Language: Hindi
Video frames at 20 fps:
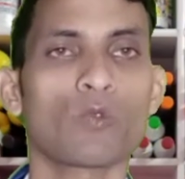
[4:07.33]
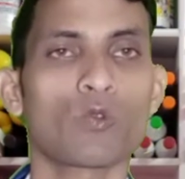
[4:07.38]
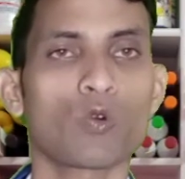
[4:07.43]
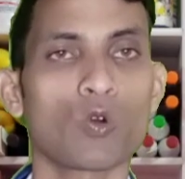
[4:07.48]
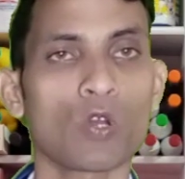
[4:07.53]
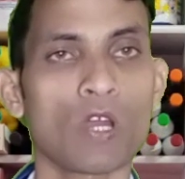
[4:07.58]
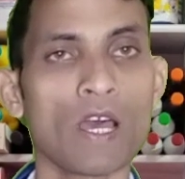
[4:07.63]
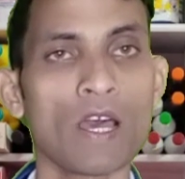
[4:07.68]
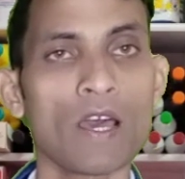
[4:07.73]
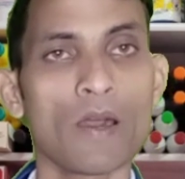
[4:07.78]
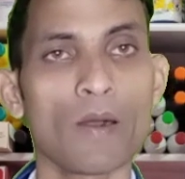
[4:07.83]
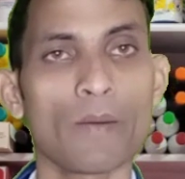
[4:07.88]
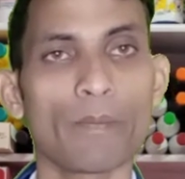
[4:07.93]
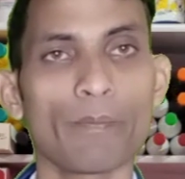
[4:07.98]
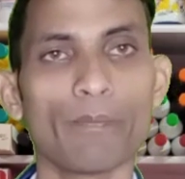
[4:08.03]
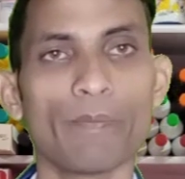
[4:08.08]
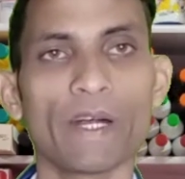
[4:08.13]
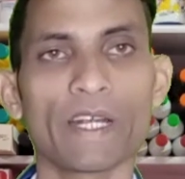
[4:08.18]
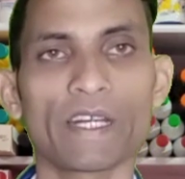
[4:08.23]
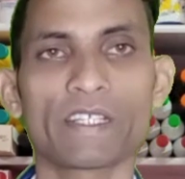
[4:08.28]
थोड़ा
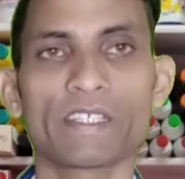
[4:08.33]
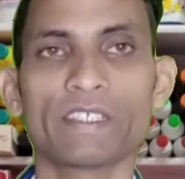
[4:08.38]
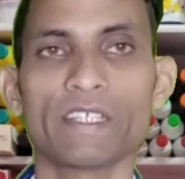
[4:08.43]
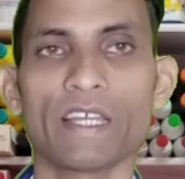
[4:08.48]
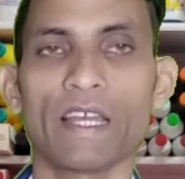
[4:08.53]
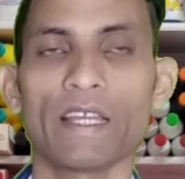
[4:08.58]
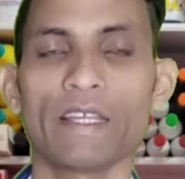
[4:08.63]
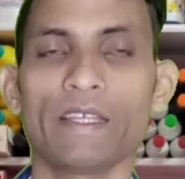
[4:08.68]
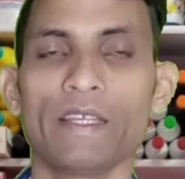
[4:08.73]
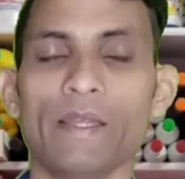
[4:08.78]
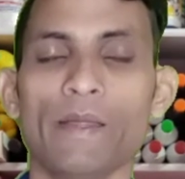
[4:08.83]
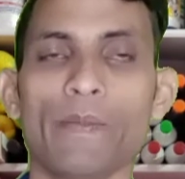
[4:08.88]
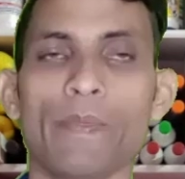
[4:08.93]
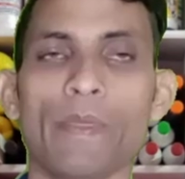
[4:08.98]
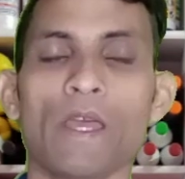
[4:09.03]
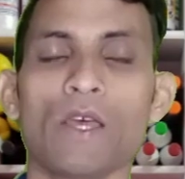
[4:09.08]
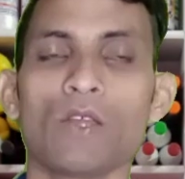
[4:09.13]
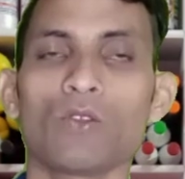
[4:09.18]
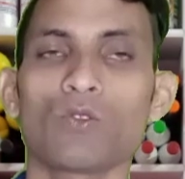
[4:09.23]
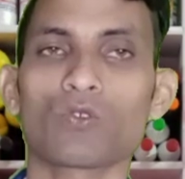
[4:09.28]
बढ़ जाएगी
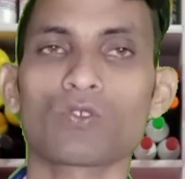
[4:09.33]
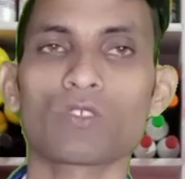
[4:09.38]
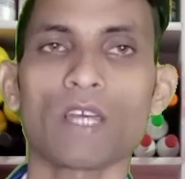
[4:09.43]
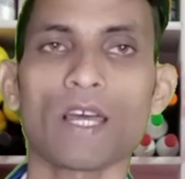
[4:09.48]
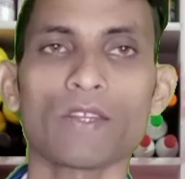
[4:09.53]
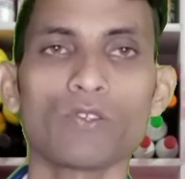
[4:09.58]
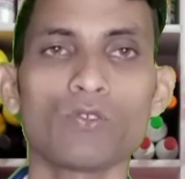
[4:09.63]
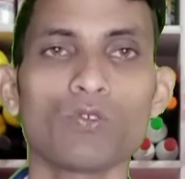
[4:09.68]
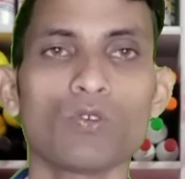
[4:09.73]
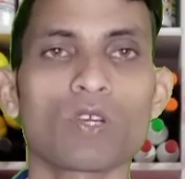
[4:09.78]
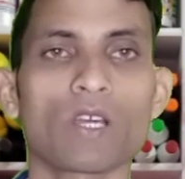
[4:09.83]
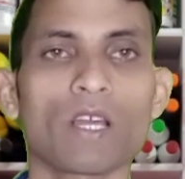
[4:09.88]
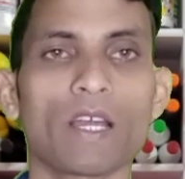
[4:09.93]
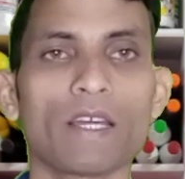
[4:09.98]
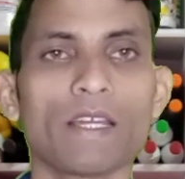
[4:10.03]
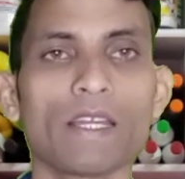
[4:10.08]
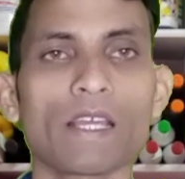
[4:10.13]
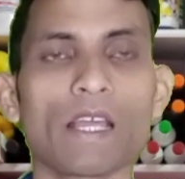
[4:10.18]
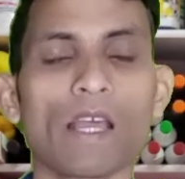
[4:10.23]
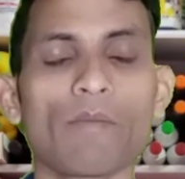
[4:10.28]
तो साथियों
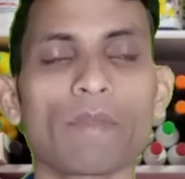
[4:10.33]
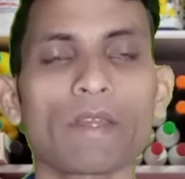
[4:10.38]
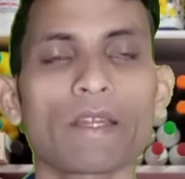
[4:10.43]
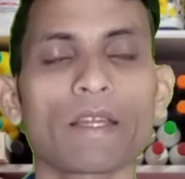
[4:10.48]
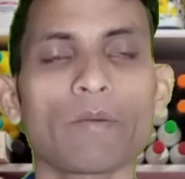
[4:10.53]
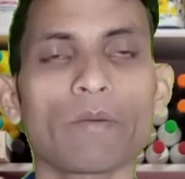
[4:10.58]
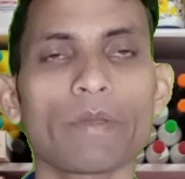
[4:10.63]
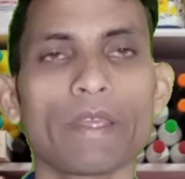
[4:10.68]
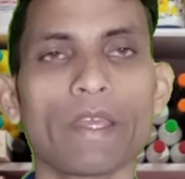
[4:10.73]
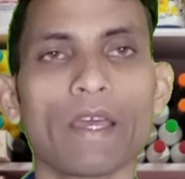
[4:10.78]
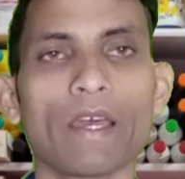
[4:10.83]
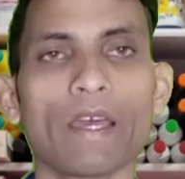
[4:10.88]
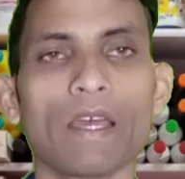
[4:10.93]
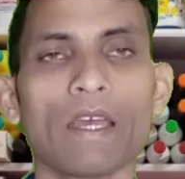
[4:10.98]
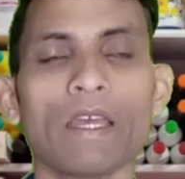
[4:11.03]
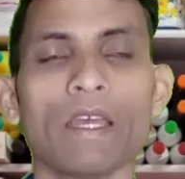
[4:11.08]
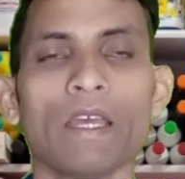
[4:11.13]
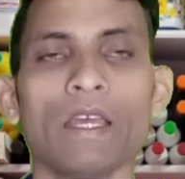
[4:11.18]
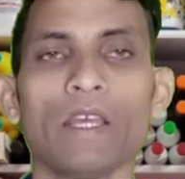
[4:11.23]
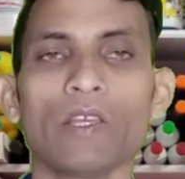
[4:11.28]
कहने का मतलब यह है
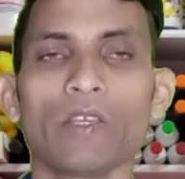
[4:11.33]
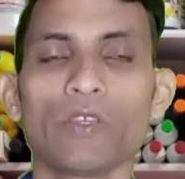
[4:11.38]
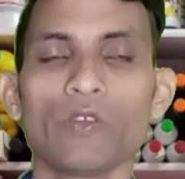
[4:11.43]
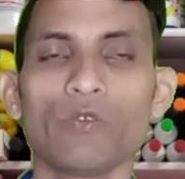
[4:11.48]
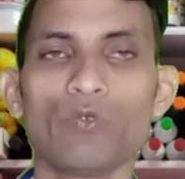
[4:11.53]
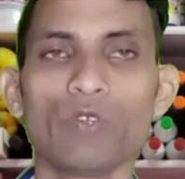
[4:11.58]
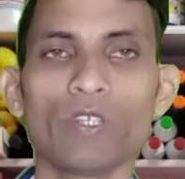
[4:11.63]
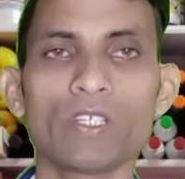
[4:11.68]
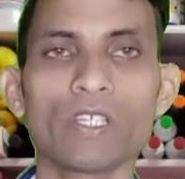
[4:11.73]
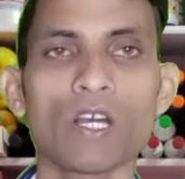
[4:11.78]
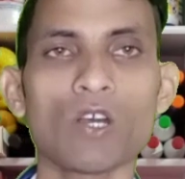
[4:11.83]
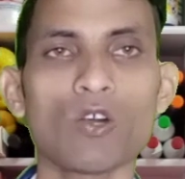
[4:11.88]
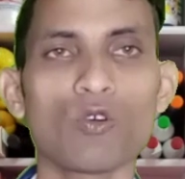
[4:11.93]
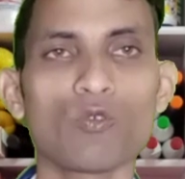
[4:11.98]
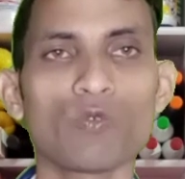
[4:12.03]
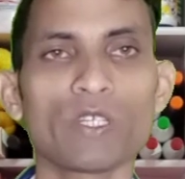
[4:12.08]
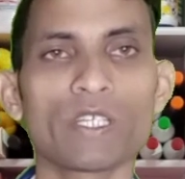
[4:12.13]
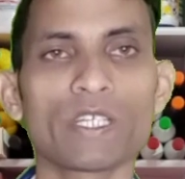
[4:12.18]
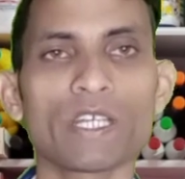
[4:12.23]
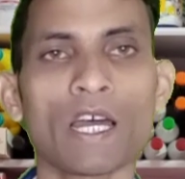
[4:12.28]
कि वीटा
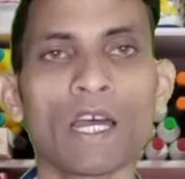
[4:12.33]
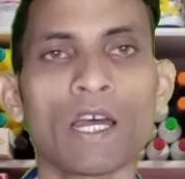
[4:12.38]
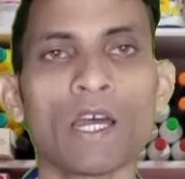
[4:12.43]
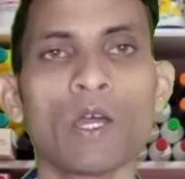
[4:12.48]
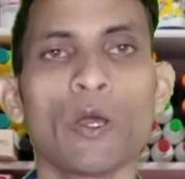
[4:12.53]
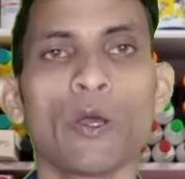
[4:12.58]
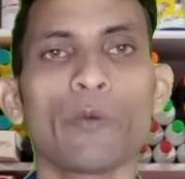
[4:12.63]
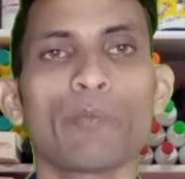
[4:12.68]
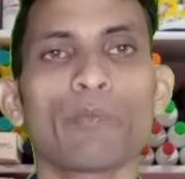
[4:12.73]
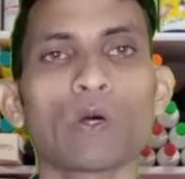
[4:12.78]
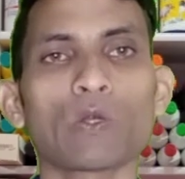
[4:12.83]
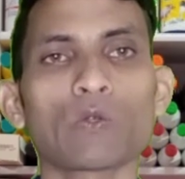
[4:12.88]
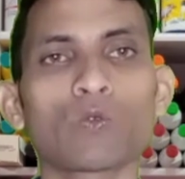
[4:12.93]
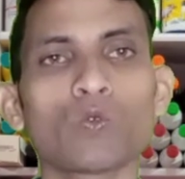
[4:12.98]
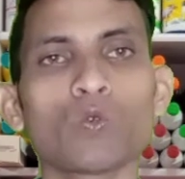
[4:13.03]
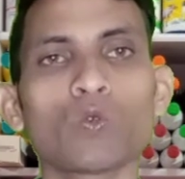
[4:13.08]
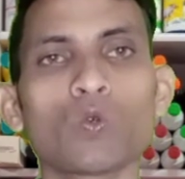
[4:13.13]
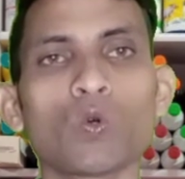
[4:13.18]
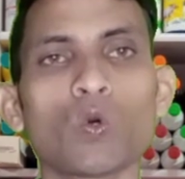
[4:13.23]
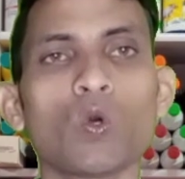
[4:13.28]
ओबीटा
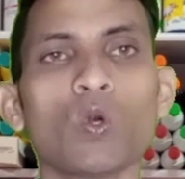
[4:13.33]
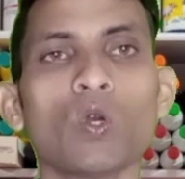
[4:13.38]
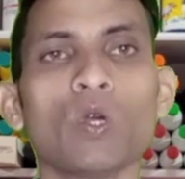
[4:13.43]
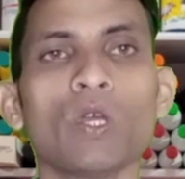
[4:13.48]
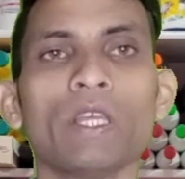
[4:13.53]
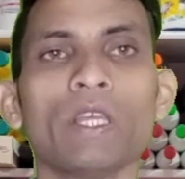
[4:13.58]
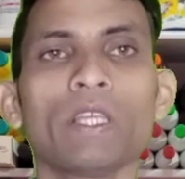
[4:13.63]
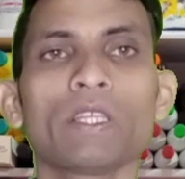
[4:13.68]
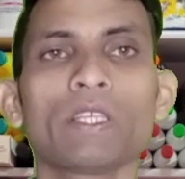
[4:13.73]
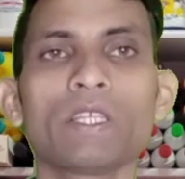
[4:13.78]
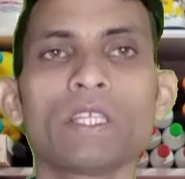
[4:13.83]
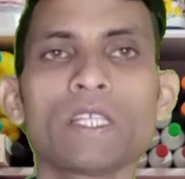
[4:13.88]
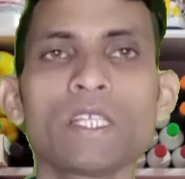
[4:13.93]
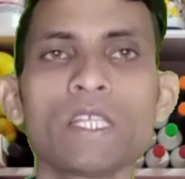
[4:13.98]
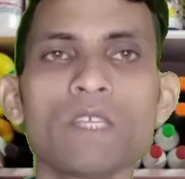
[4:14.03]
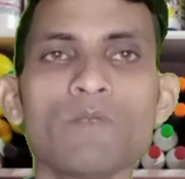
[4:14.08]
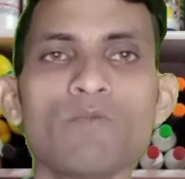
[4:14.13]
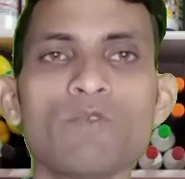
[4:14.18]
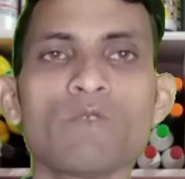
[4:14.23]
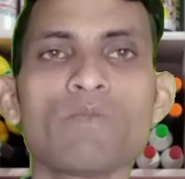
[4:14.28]
पशु को
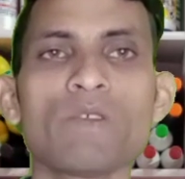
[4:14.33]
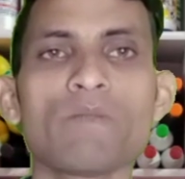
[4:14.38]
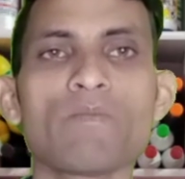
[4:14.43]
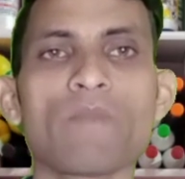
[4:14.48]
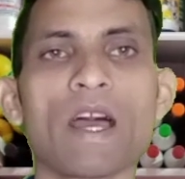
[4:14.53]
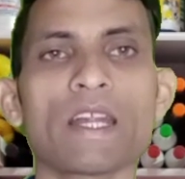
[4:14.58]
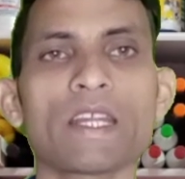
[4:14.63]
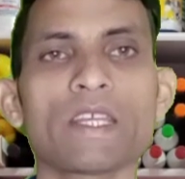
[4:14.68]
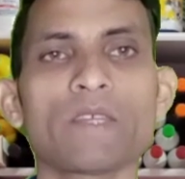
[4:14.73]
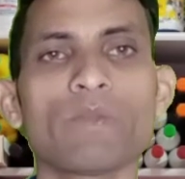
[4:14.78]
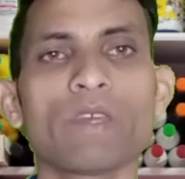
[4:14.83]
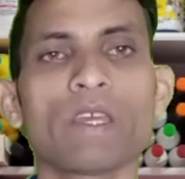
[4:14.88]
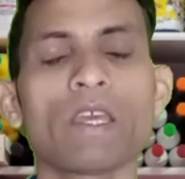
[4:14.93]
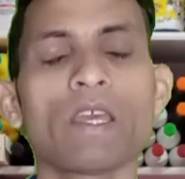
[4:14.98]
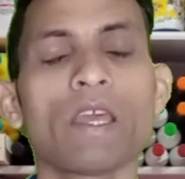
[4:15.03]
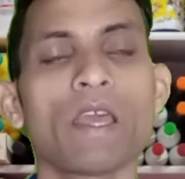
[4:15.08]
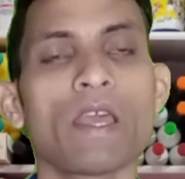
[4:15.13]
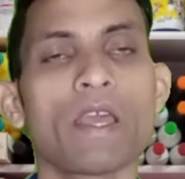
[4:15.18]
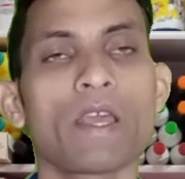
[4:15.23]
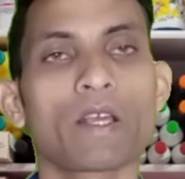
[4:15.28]
किसी भी बीमारी में
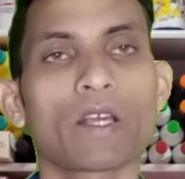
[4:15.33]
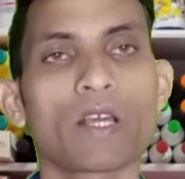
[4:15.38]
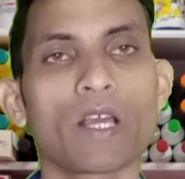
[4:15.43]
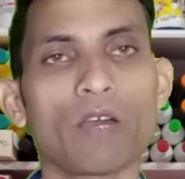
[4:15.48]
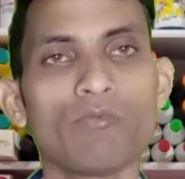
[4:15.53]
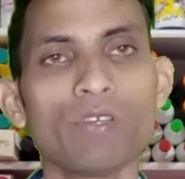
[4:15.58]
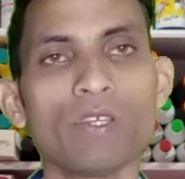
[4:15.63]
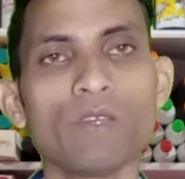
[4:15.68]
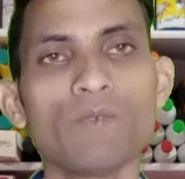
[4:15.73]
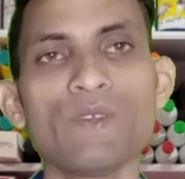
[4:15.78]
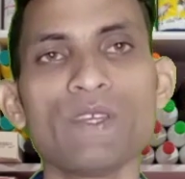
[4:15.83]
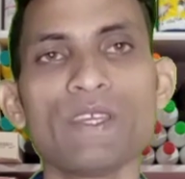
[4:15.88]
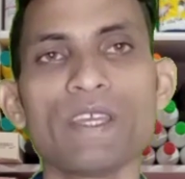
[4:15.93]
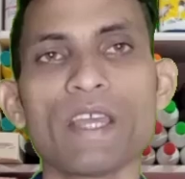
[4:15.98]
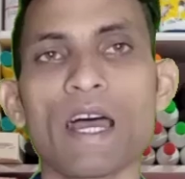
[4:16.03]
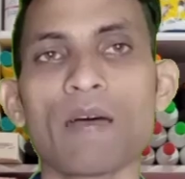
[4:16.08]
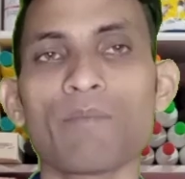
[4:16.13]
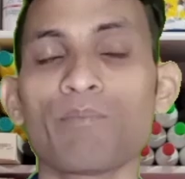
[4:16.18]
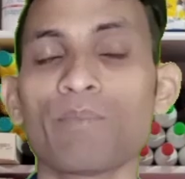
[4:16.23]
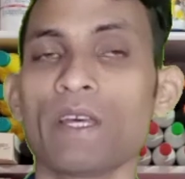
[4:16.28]
कभी भी
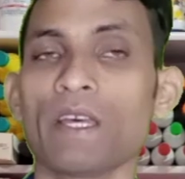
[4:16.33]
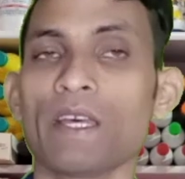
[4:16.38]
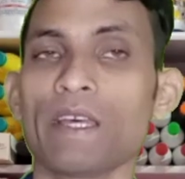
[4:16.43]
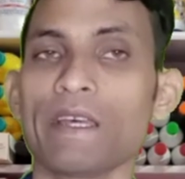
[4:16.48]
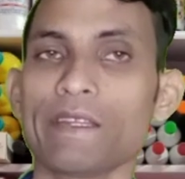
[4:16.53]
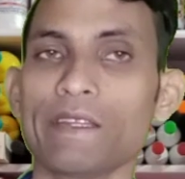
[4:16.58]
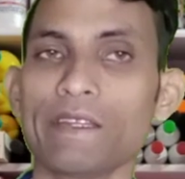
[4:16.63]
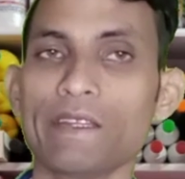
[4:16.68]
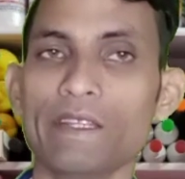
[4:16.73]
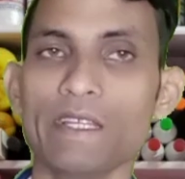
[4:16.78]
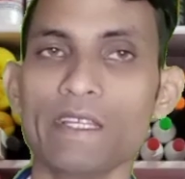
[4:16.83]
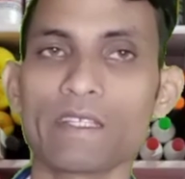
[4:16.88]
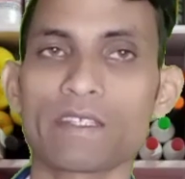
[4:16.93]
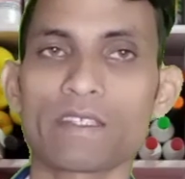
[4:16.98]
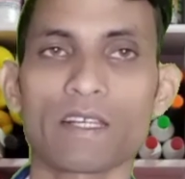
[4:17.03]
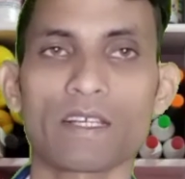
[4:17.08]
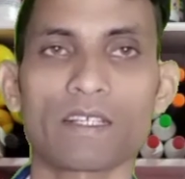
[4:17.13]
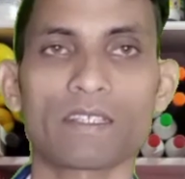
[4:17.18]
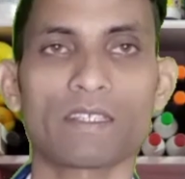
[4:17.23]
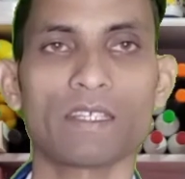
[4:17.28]
आप दे
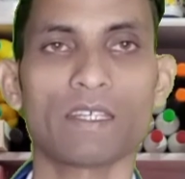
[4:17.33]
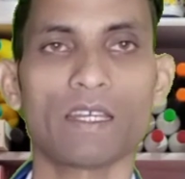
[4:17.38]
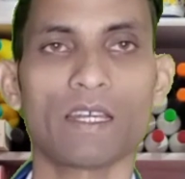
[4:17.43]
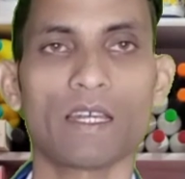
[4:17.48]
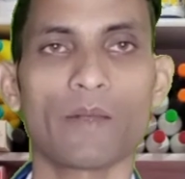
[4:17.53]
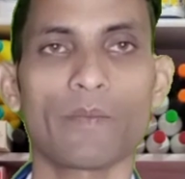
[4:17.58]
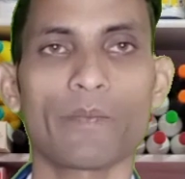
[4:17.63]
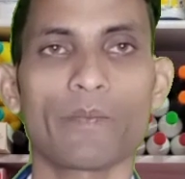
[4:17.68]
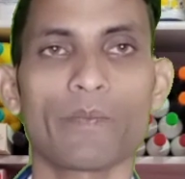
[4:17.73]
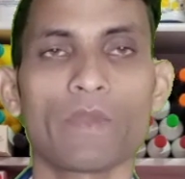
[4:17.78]
सकते हैं